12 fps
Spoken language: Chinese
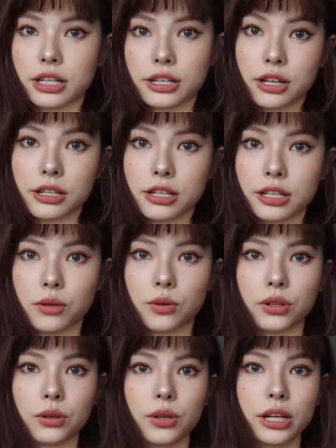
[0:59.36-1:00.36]
以上这些呢
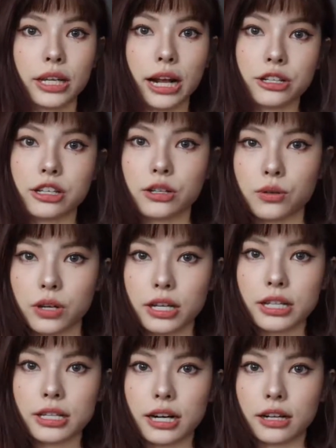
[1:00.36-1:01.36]
我都会给大家试穿一下，